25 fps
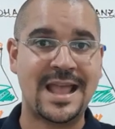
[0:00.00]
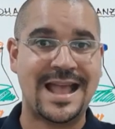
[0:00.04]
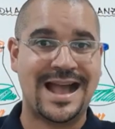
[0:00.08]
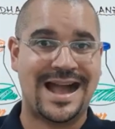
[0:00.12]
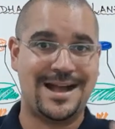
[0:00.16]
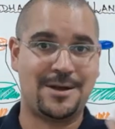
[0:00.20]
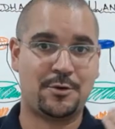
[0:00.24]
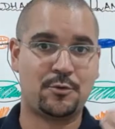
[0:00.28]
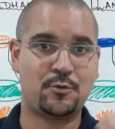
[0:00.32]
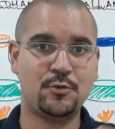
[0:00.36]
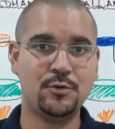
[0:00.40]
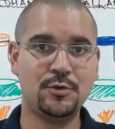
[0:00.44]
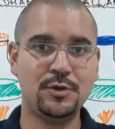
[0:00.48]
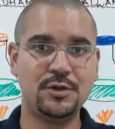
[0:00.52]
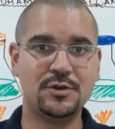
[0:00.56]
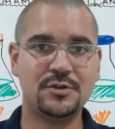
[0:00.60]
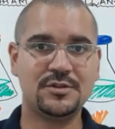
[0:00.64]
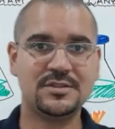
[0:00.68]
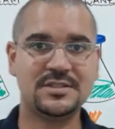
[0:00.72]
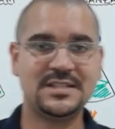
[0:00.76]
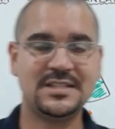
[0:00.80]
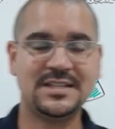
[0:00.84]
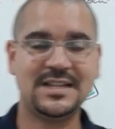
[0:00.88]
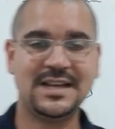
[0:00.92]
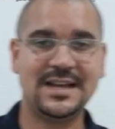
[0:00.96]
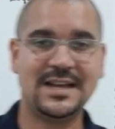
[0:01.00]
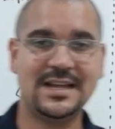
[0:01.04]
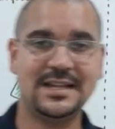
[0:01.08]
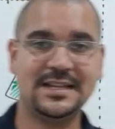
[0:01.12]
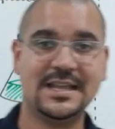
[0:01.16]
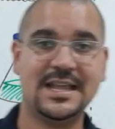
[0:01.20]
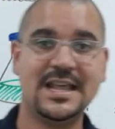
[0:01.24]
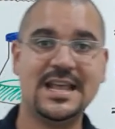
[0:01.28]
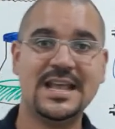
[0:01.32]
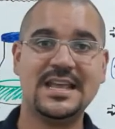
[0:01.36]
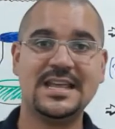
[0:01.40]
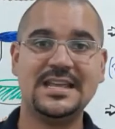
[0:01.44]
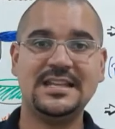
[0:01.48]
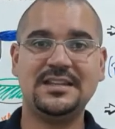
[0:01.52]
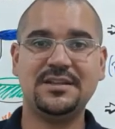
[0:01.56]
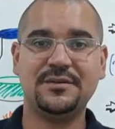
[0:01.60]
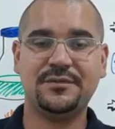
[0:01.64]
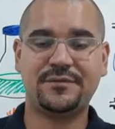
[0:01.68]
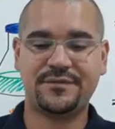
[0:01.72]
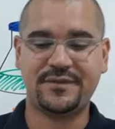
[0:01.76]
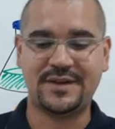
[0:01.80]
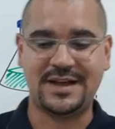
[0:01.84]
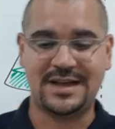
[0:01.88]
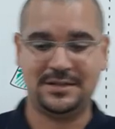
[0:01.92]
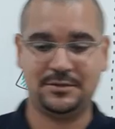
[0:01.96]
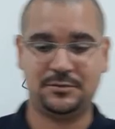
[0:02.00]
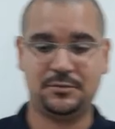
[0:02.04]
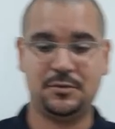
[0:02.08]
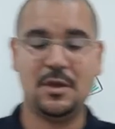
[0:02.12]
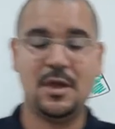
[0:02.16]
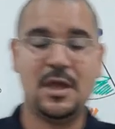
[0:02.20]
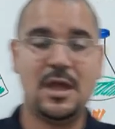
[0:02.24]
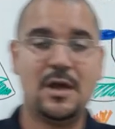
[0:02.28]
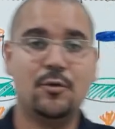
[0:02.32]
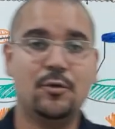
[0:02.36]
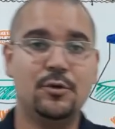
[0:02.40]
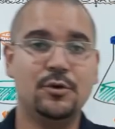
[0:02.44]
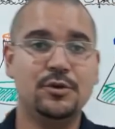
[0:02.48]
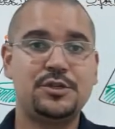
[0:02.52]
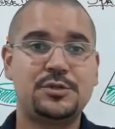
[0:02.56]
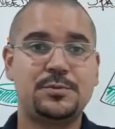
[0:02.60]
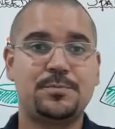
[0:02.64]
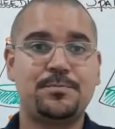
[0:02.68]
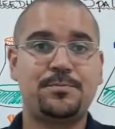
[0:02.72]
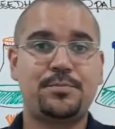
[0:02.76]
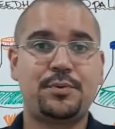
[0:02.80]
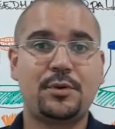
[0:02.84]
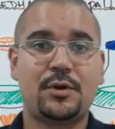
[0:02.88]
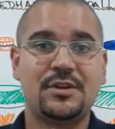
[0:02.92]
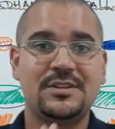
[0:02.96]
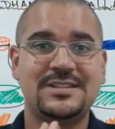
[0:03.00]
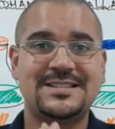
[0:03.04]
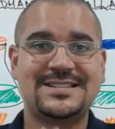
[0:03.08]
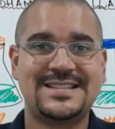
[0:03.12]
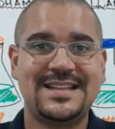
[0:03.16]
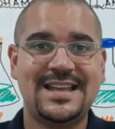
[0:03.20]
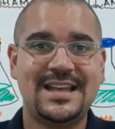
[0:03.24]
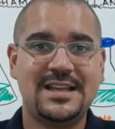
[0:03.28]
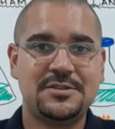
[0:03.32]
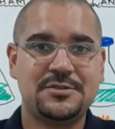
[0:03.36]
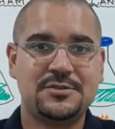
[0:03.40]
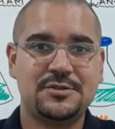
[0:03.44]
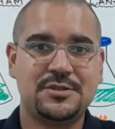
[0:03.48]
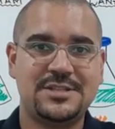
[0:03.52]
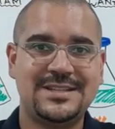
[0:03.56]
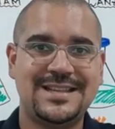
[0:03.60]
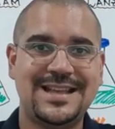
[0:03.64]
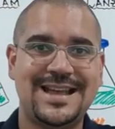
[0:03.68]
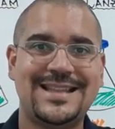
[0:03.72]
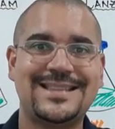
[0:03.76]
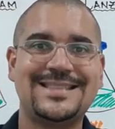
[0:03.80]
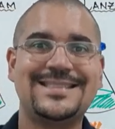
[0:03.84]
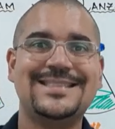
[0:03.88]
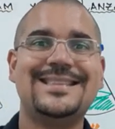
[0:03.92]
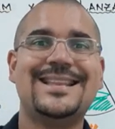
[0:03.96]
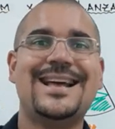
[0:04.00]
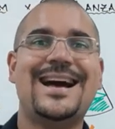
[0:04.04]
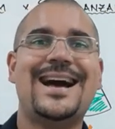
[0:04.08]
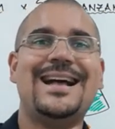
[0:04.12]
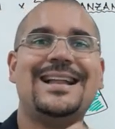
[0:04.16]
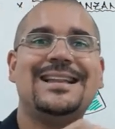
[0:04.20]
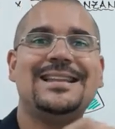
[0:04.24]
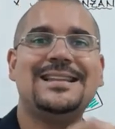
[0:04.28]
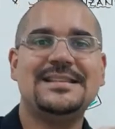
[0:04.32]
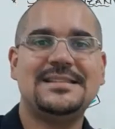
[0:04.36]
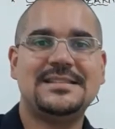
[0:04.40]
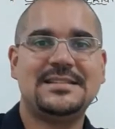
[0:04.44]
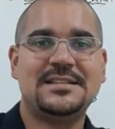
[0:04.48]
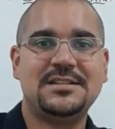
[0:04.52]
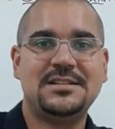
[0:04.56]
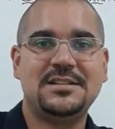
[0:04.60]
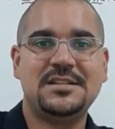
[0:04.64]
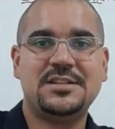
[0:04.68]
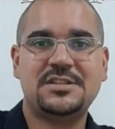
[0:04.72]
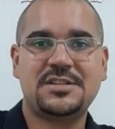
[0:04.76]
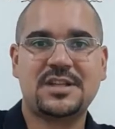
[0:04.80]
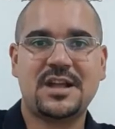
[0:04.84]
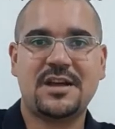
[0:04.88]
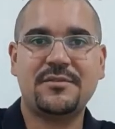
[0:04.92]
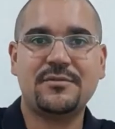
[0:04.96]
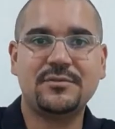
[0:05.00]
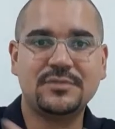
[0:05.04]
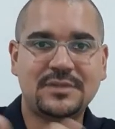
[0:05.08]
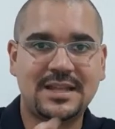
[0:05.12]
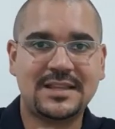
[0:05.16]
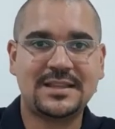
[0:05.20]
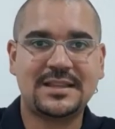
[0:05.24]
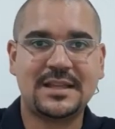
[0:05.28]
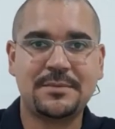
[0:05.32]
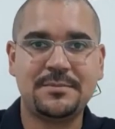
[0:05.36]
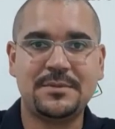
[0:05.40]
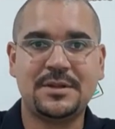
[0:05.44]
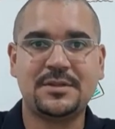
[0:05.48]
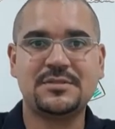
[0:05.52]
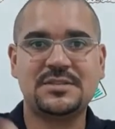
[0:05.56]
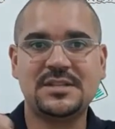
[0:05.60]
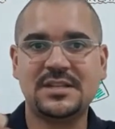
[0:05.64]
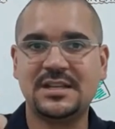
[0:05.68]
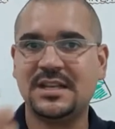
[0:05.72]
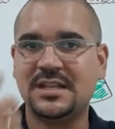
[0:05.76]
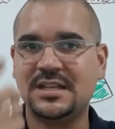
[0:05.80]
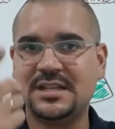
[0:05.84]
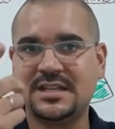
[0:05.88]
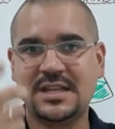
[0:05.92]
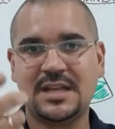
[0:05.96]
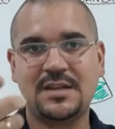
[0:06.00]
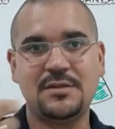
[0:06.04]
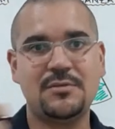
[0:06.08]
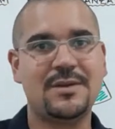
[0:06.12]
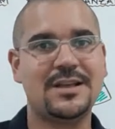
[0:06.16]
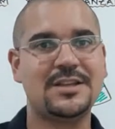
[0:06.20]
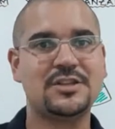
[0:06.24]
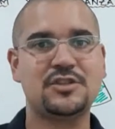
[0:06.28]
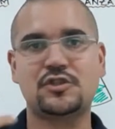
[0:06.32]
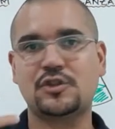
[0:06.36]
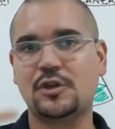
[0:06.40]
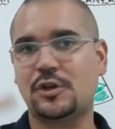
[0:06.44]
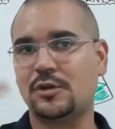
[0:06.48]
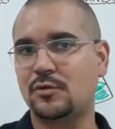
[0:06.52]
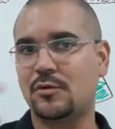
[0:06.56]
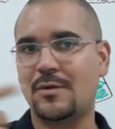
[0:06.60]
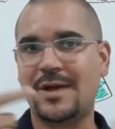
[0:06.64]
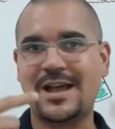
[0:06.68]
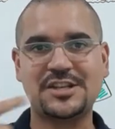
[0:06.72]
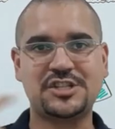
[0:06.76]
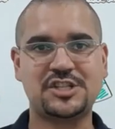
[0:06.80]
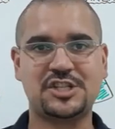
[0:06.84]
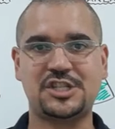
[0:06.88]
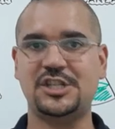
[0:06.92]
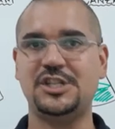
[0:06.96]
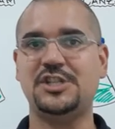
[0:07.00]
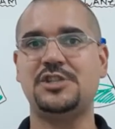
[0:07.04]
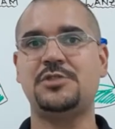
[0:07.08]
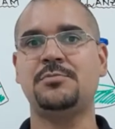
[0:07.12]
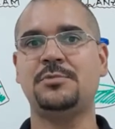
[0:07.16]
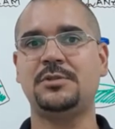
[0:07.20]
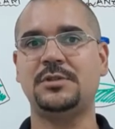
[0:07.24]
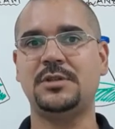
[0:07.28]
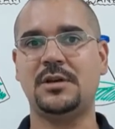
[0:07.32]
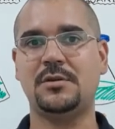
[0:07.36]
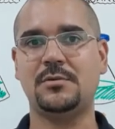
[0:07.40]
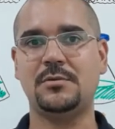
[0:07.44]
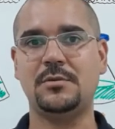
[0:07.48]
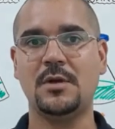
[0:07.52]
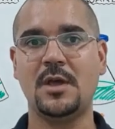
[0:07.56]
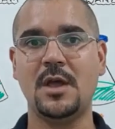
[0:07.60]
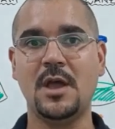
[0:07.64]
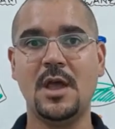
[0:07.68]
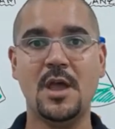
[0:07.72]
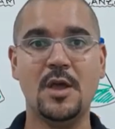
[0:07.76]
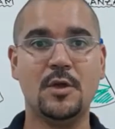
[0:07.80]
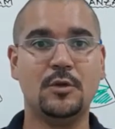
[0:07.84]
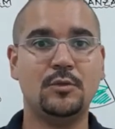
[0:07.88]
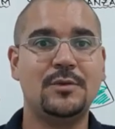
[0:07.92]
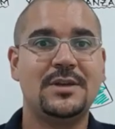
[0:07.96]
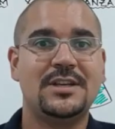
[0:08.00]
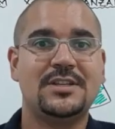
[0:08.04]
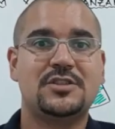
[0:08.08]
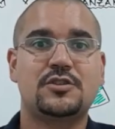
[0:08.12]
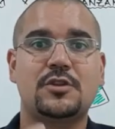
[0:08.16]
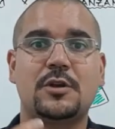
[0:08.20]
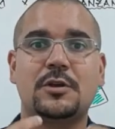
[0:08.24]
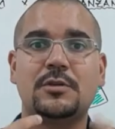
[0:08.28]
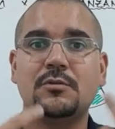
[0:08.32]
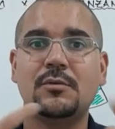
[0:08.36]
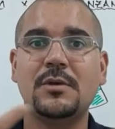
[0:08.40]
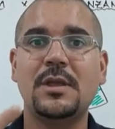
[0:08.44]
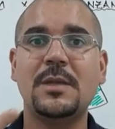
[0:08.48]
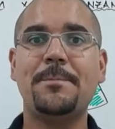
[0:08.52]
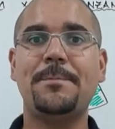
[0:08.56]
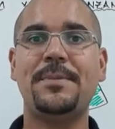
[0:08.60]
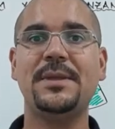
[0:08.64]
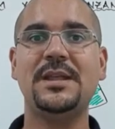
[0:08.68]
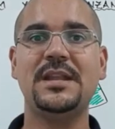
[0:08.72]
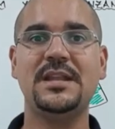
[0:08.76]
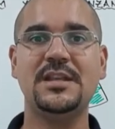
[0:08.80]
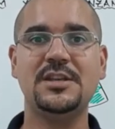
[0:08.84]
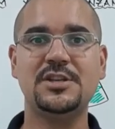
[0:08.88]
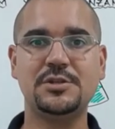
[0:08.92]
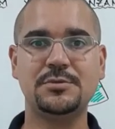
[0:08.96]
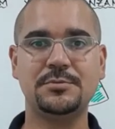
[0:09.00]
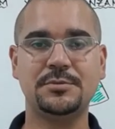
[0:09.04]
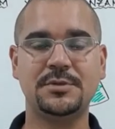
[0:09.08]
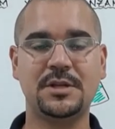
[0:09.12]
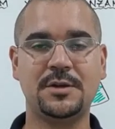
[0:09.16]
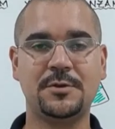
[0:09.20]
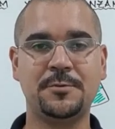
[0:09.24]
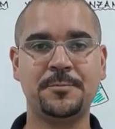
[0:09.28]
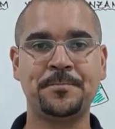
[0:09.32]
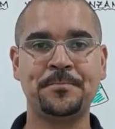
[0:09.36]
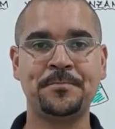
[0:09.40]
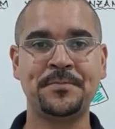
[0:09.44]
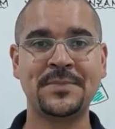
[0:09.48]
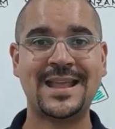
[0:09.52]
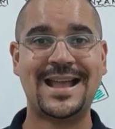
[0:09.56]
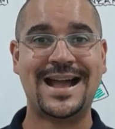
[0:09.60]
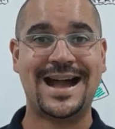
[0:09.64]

A curiosidade e, de fato, os processos de análise estavam determinando o seguinte, e aí não é só no achismo não, não é só no empirismo não.